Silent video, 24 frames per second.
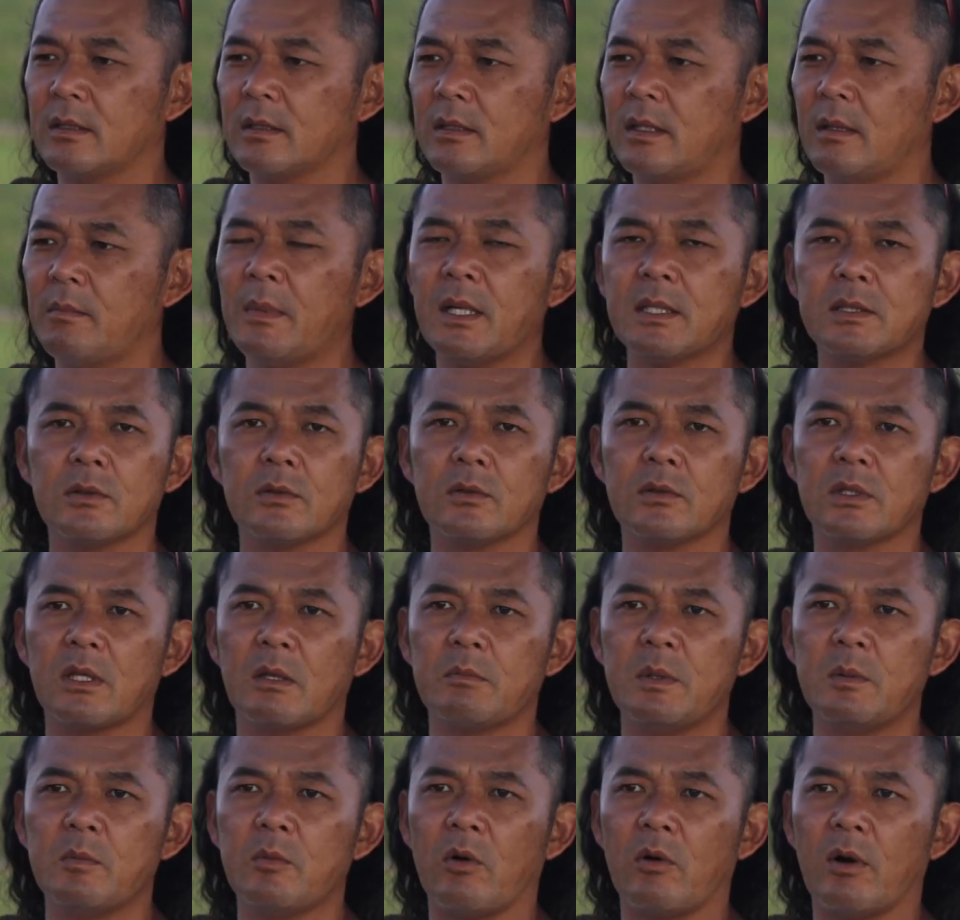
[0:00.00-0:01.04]
で、その
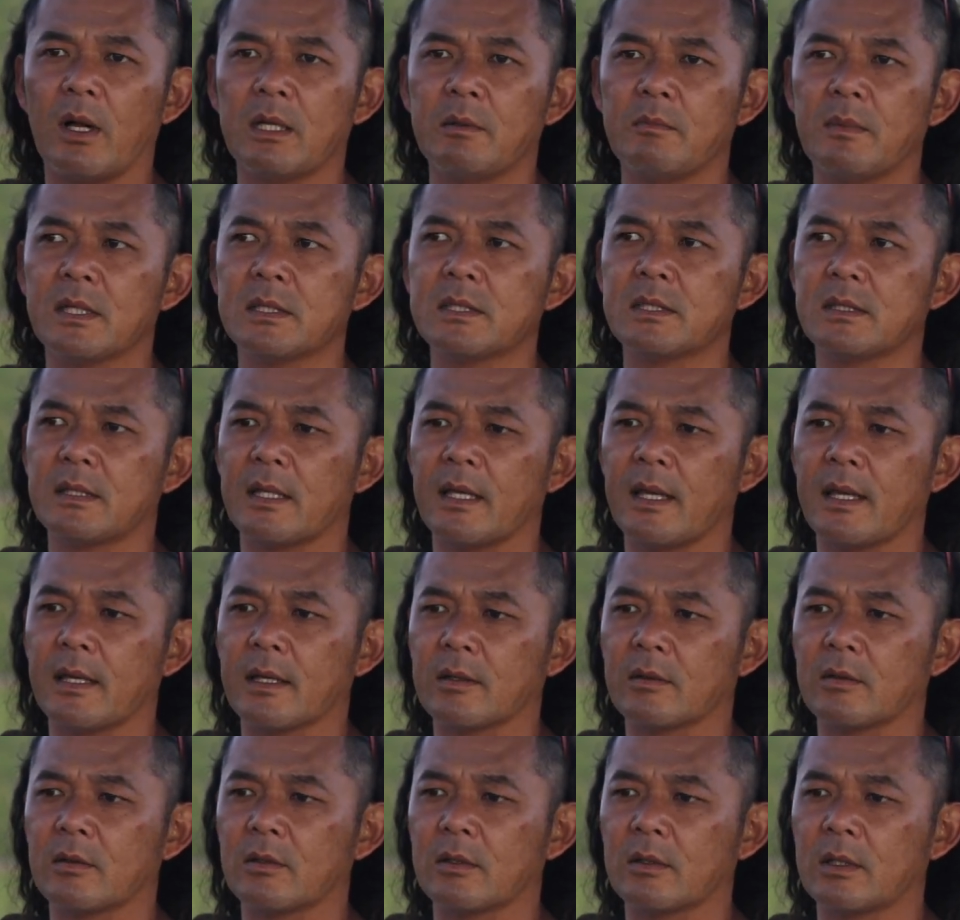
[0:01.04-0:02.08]
旅も終わりまし
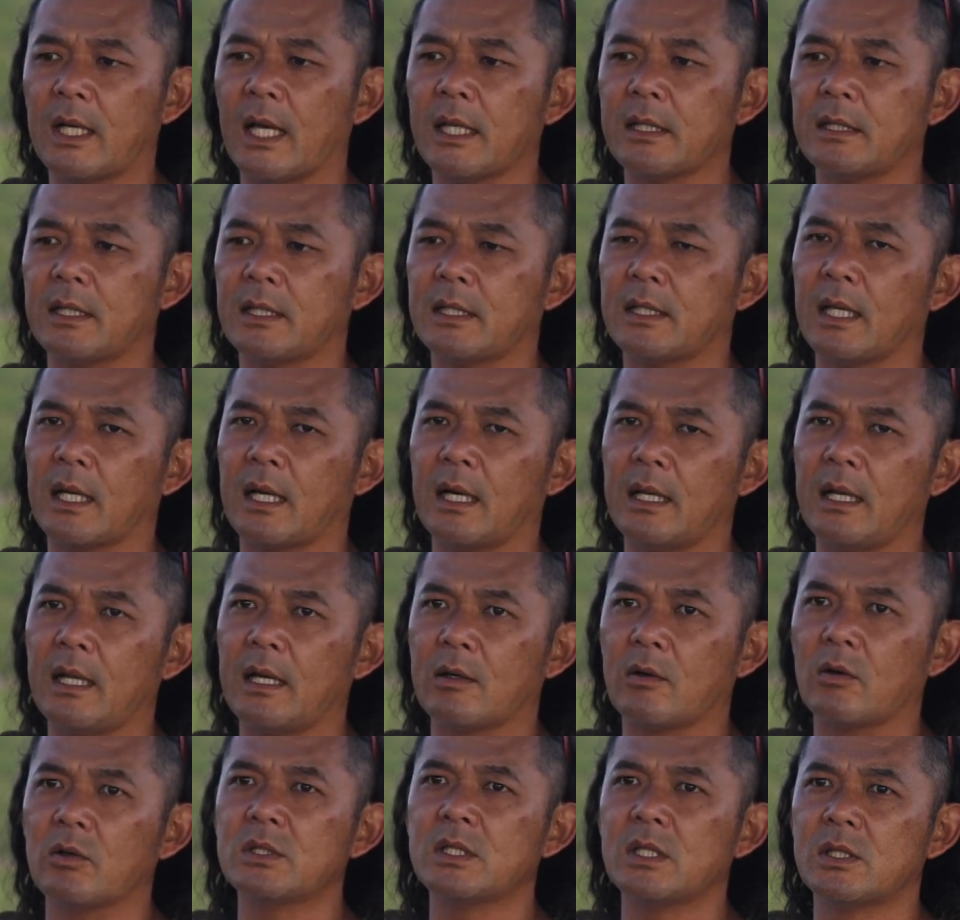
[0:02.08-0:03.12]
て、帰ってきてから
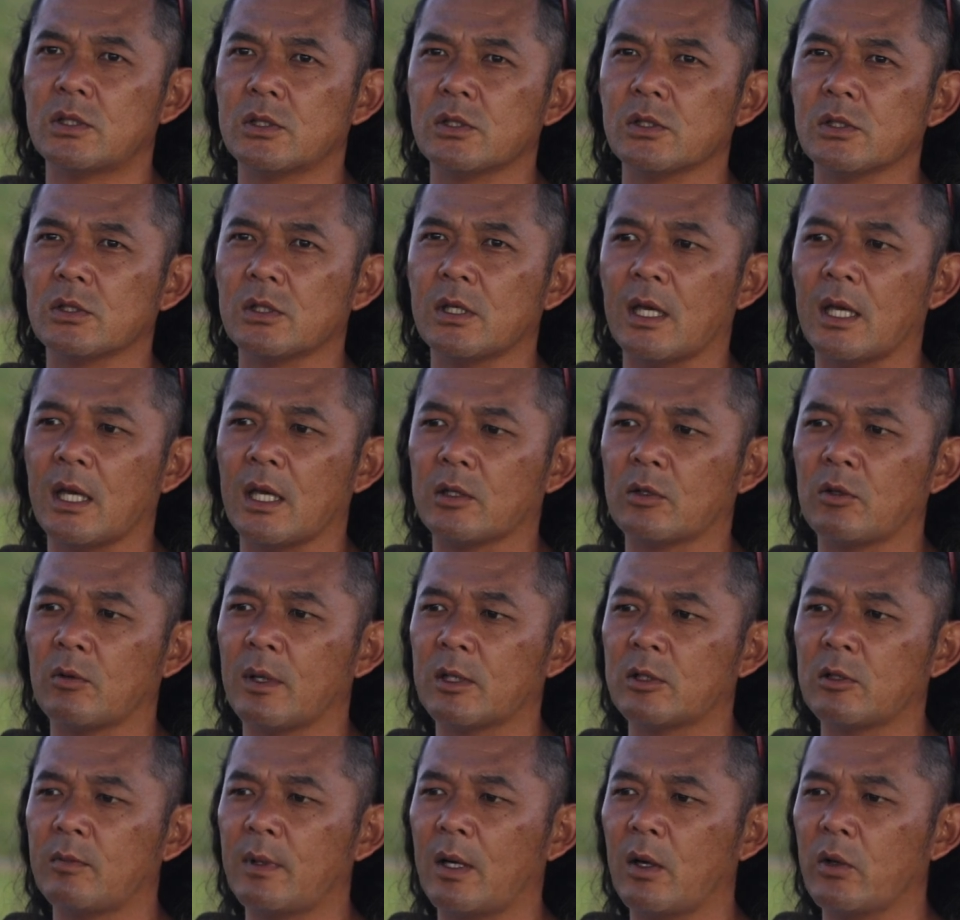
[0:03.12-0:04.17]
後日、
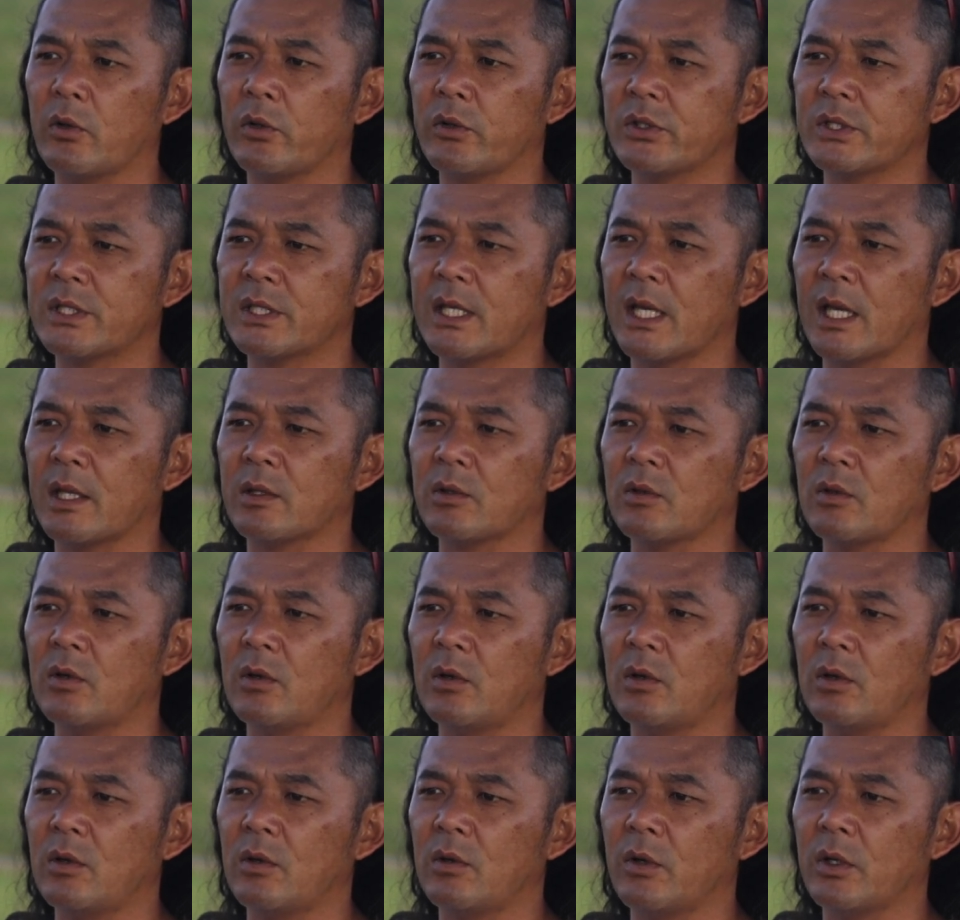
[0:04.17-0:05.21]
ドバドバオイル事件
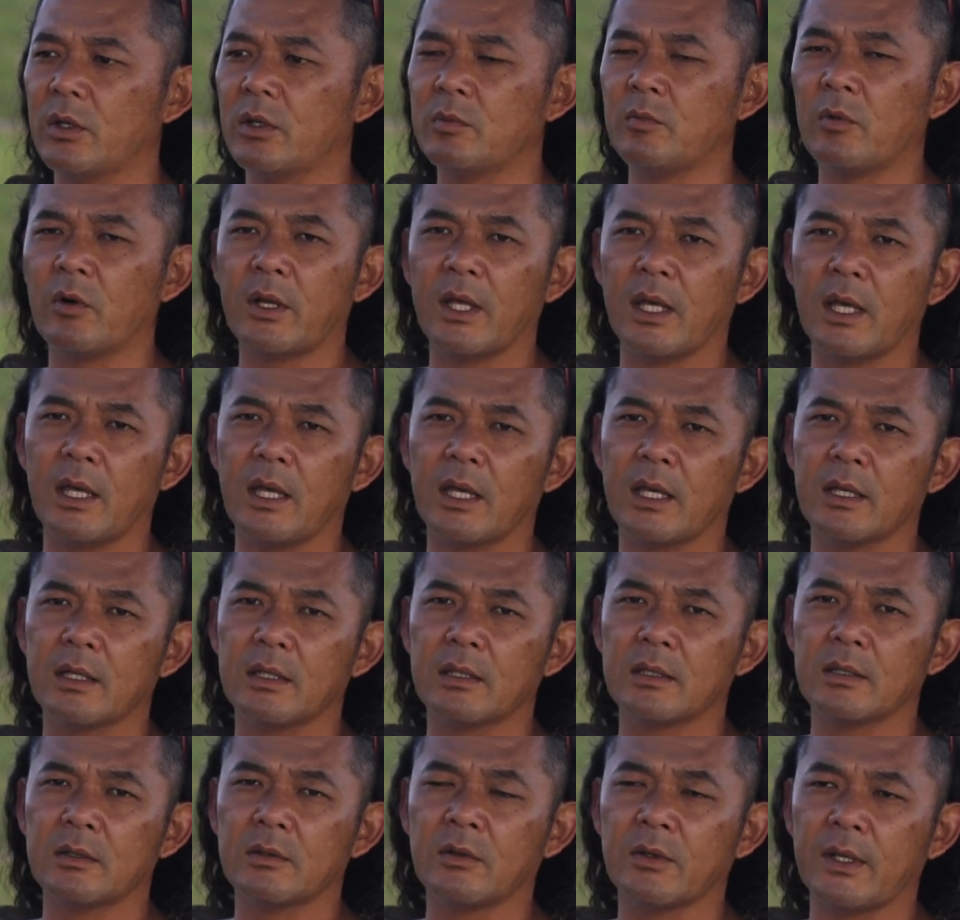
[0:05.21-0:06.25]
のオイル漏れ
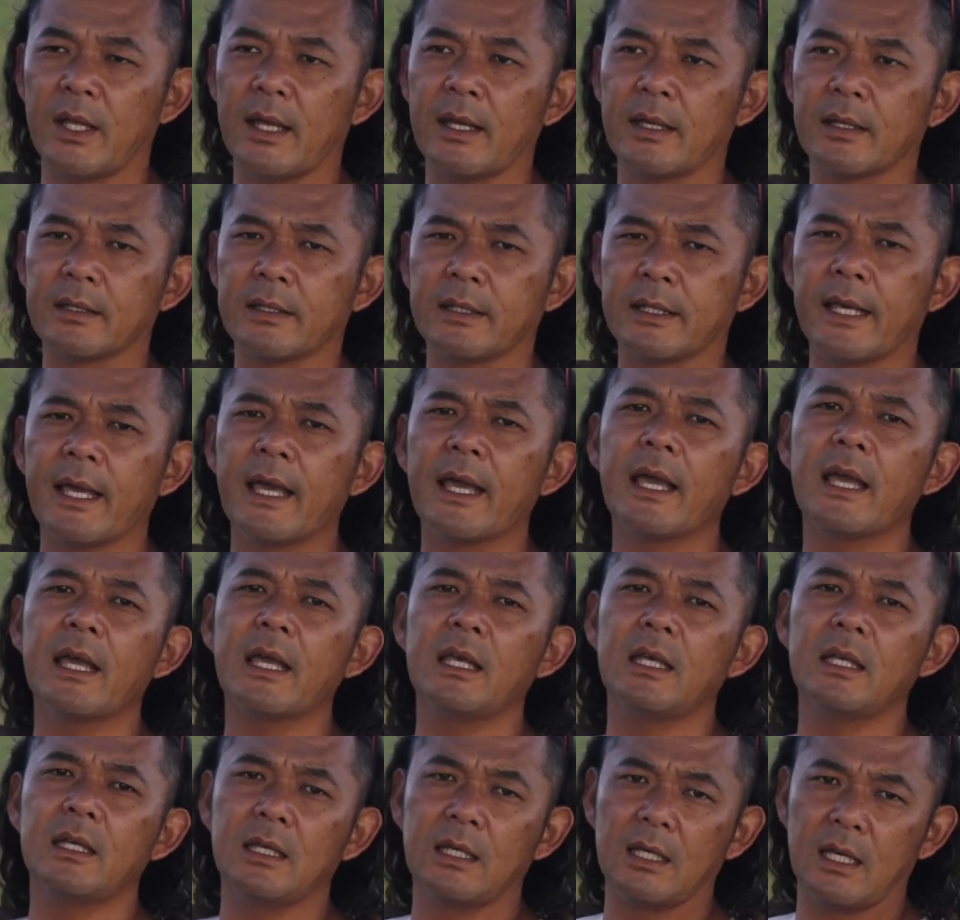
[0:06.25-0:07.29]
のね、原
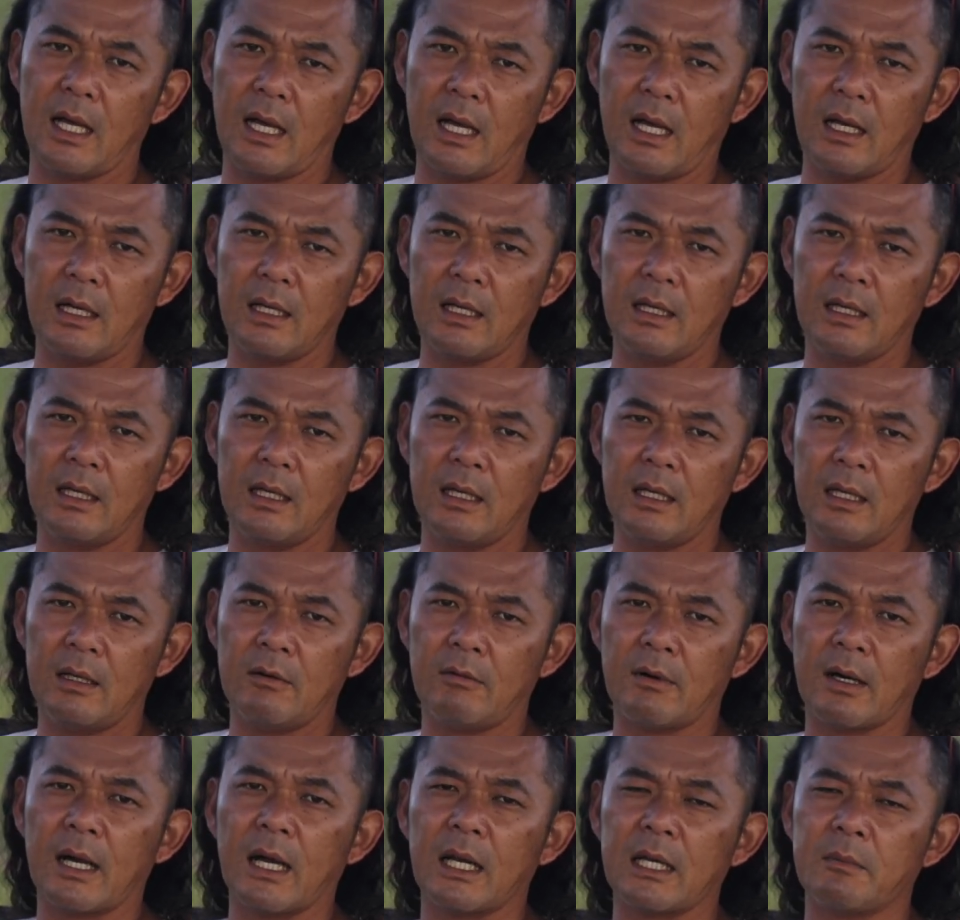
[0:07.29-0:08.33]
因が
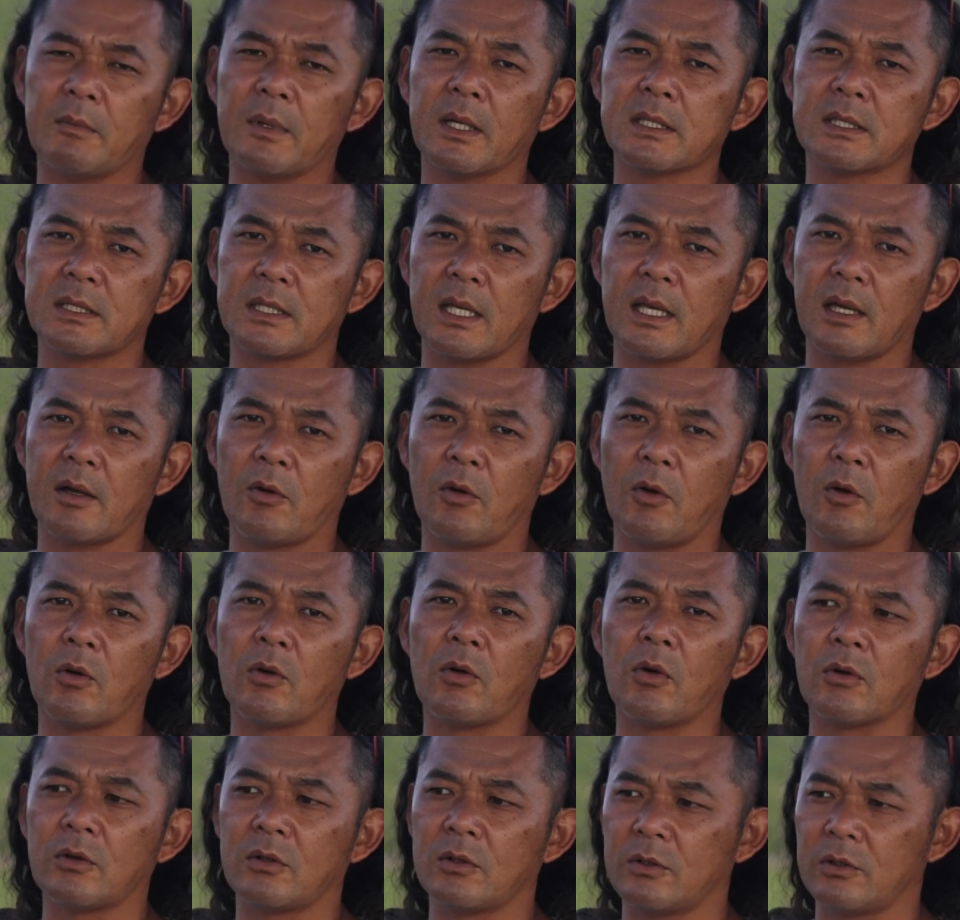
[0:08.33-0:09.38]
分かりまして、報
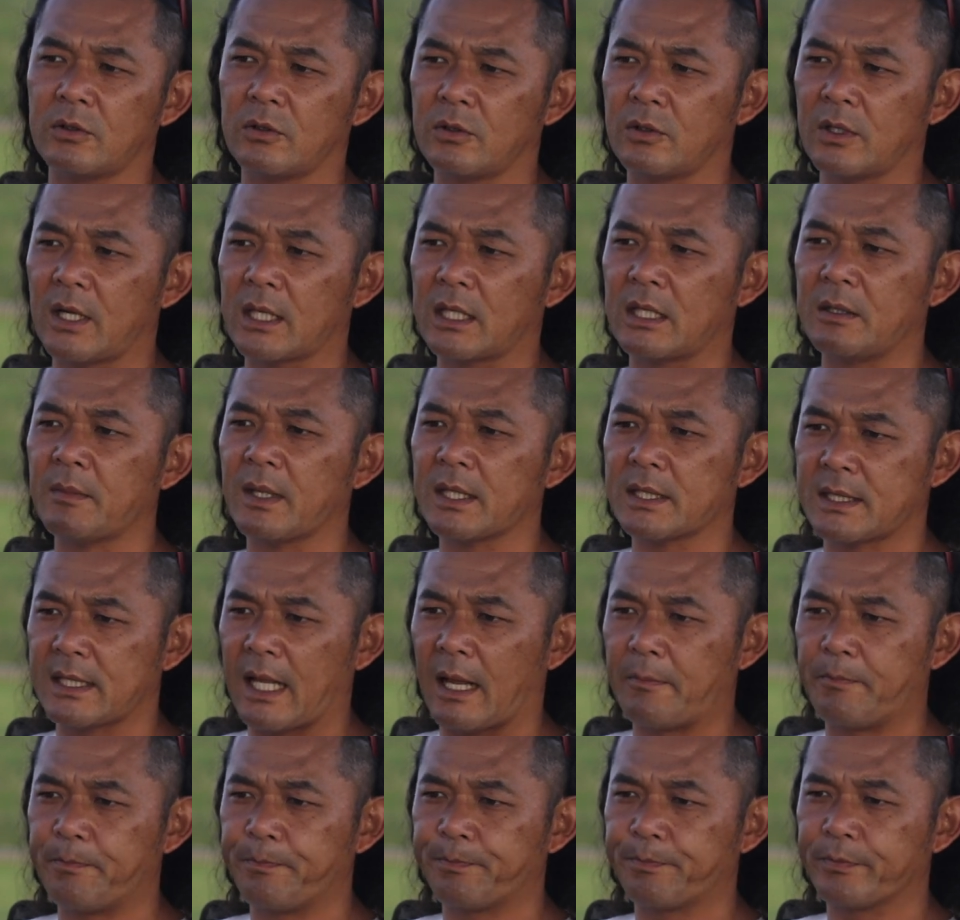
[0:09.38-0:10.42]
告が来ました。